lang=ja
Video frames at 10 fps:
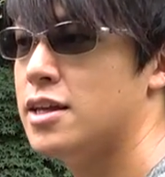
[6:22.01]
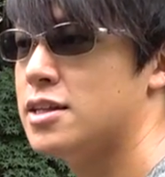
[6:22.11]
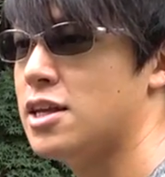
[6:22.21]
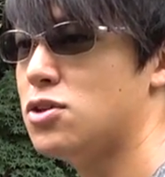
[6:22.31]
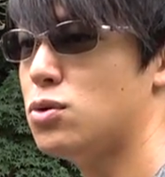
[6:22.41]

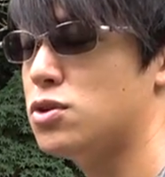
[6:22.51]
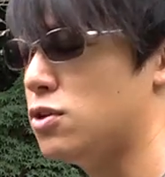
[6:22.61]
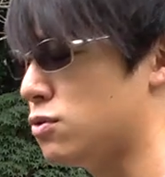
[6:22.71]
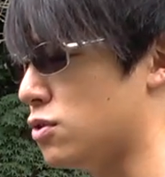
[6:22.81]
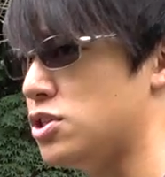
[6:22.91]
天気予報で
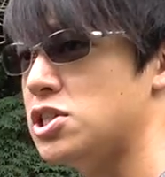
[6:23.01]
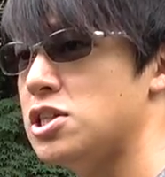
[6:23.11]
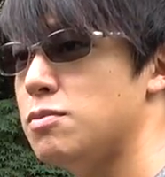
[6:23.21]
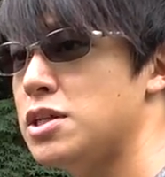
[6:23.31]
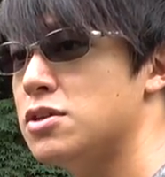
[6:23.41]
いうと
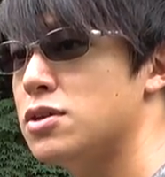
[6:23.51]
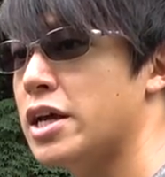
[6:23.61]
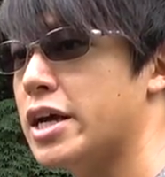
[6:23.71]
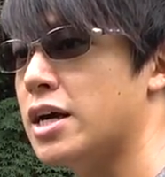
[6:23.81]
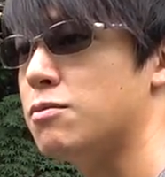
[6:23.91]
12ミリぐ
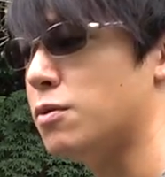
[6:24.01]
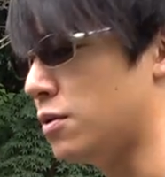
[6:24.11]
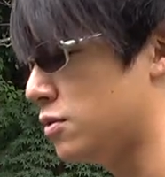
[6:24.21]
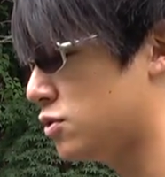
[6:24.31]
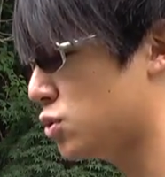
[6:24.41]
らいが
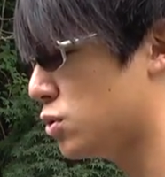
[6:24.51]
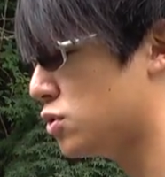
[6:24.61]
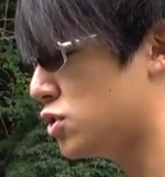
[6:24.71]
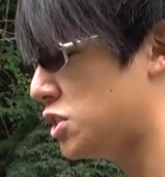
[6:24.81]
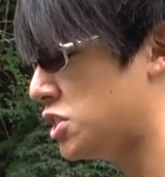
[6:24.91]
もうちょうど
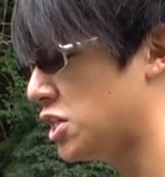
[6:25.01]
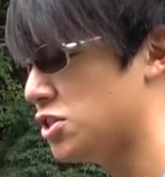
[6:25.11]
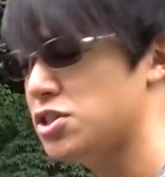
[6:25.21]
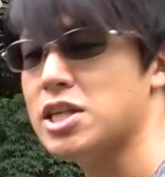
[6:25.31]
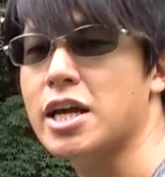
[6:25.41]
釣りしや
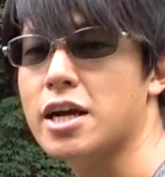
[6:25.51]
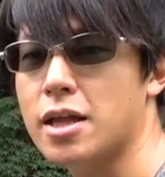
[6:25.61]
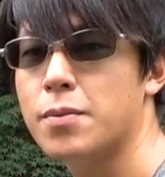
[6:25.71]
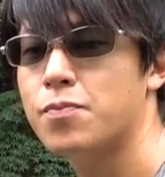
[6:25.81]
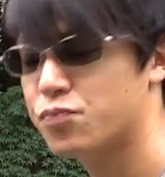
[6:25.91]
すいんじゃないかな
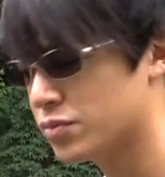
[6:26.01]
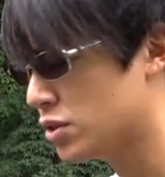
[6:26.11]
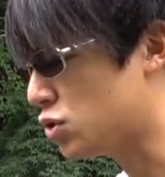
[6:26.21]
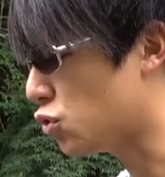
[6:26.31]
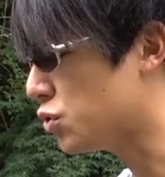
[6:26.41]

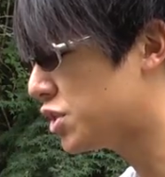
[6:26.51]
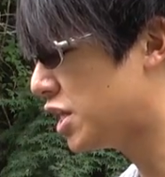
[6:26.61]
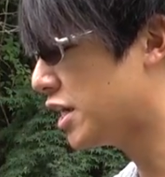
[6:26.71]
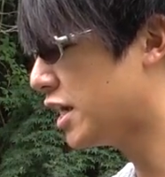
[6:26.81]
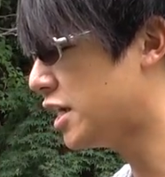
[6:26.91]
曇
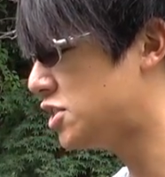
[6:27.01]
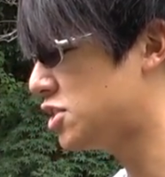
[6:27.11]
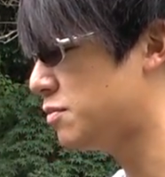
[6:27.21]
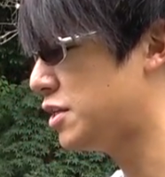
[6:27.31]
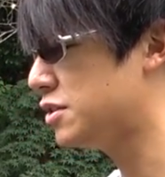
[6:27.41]
天から
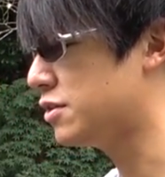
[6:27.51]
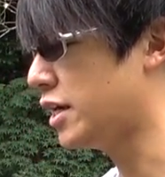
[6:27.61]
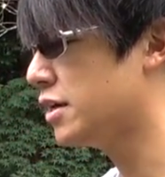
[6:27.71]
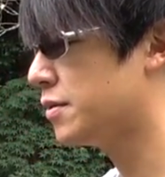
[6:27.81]
12ミリぐらい